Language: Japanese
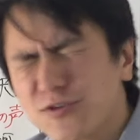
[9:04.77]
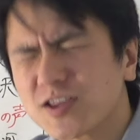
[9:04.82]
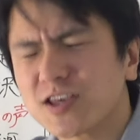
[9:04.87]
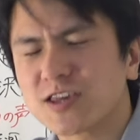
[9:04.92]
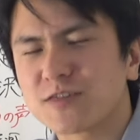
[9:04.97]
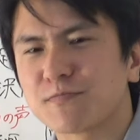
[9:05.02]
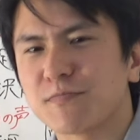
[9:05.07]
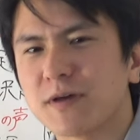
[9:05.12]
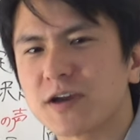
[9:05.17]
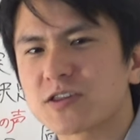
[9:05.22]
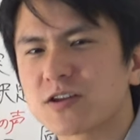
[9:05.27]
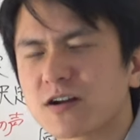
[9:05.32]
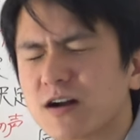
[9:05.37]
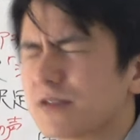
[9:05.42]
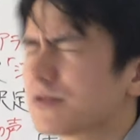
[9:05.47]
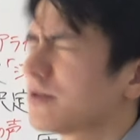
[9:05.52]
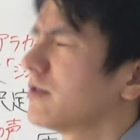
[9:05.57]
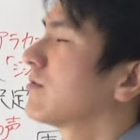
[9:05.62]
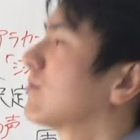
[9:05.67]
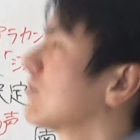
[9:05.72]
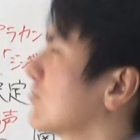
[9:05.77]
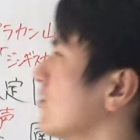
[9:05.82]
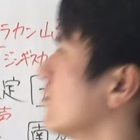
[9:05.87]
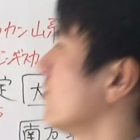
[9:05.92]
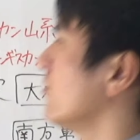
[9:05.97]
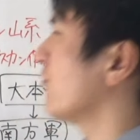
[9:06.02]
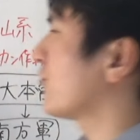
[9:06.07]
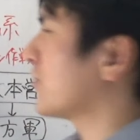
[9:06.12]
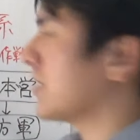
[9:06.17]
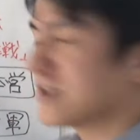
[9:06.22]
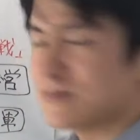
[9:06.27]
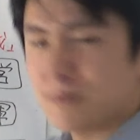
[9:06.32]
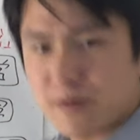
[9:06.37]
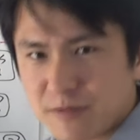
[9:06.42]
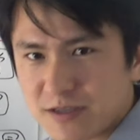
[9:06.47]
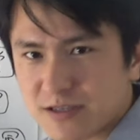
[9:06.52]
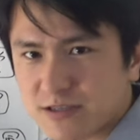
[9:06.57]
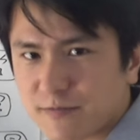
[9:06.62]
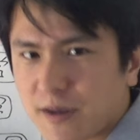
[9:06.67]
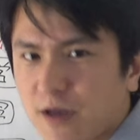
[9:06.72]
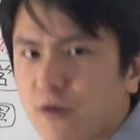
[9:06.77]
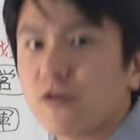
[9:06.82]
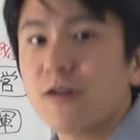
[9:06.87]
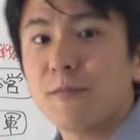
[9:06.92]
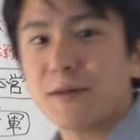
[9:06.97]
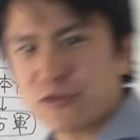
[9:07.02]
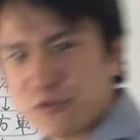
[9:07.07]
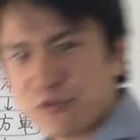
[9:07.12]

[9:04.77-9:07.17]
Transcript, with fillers: うして失敗したかっていうことの2つ目3つ目これま